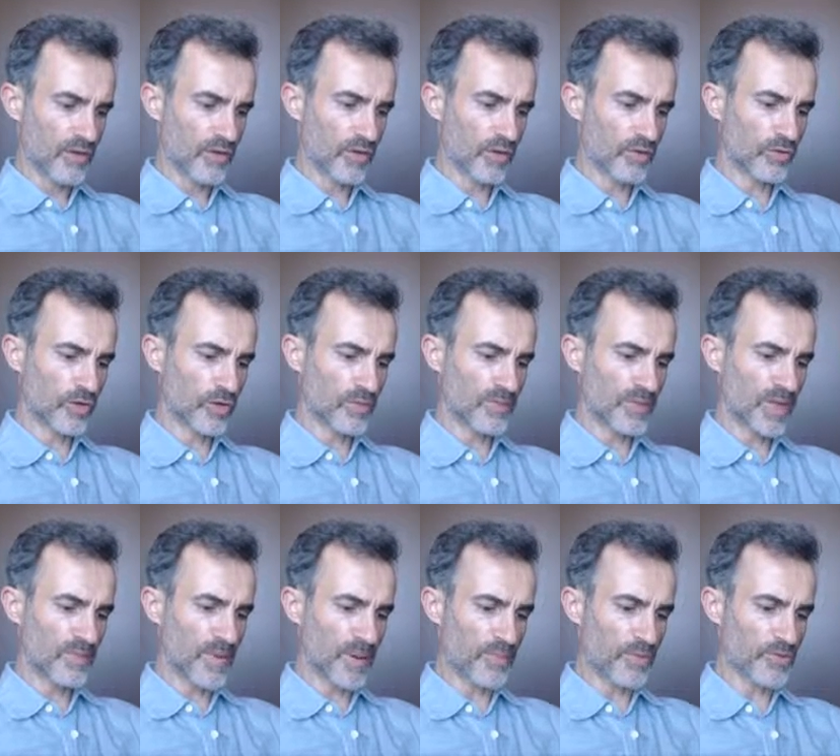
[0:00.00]
qu'un homme
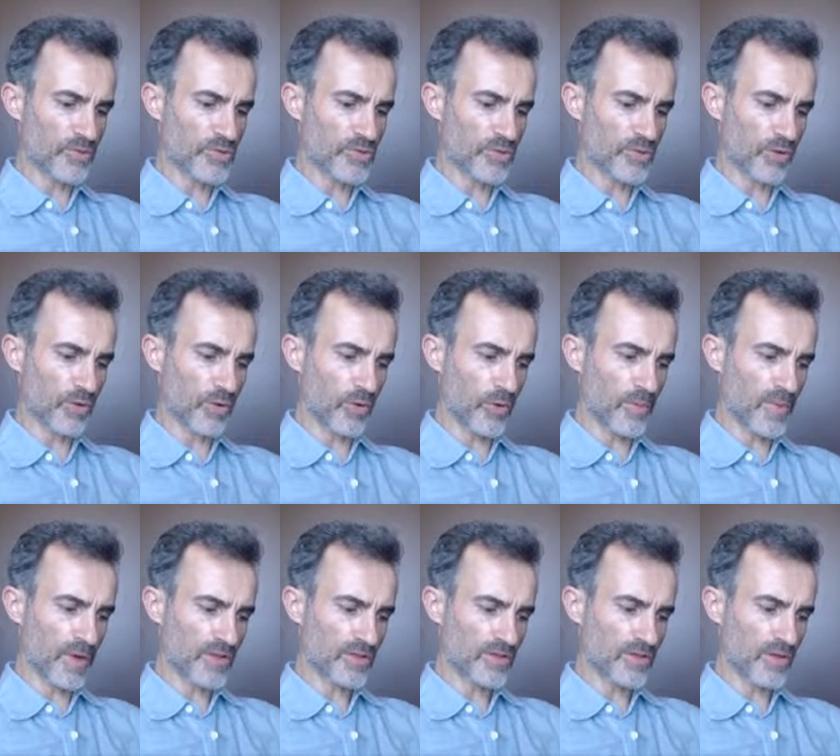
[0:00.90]
n'est pas plus
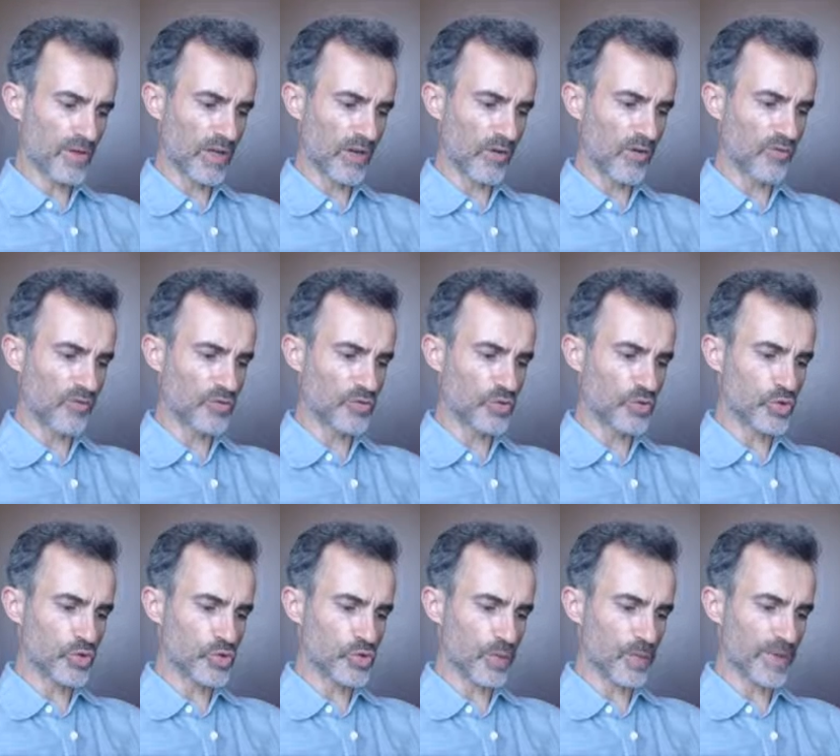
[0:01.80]
heureux parce que les
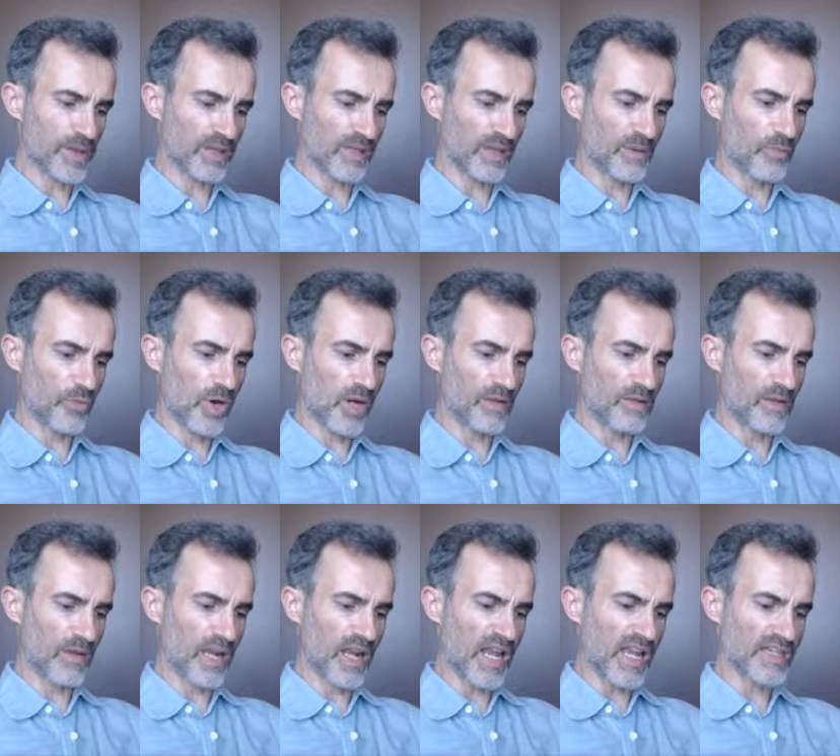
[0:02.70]
revenus de son
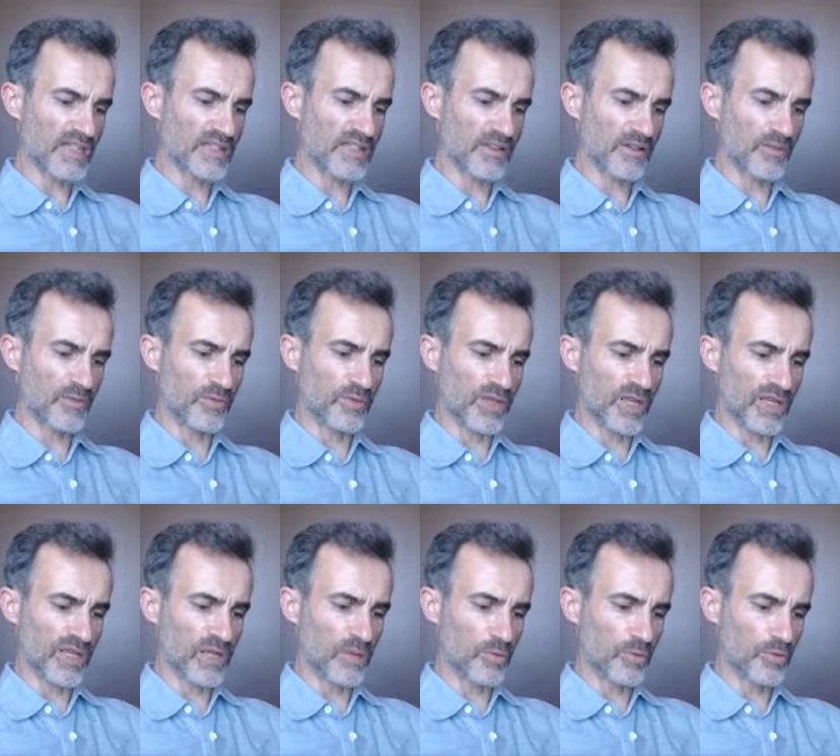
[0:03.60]
patrimoine lassent une
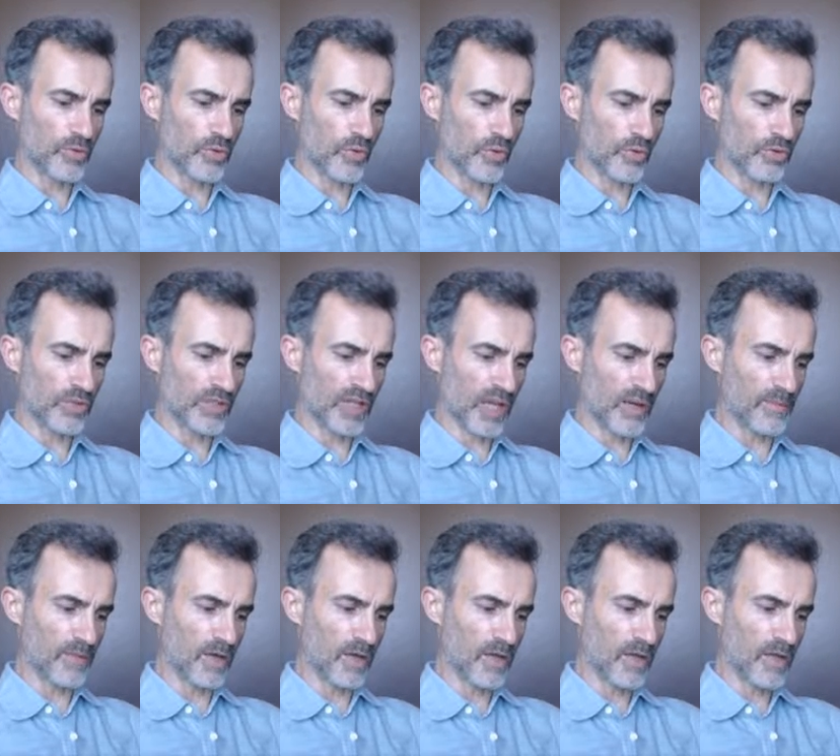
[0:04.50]
équipe de
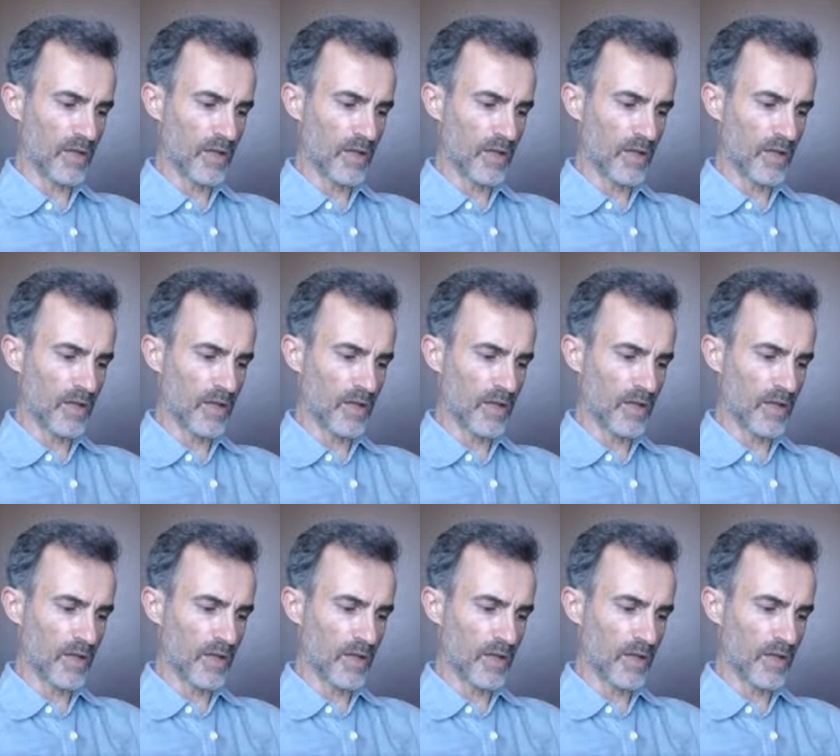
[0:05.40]
comptables,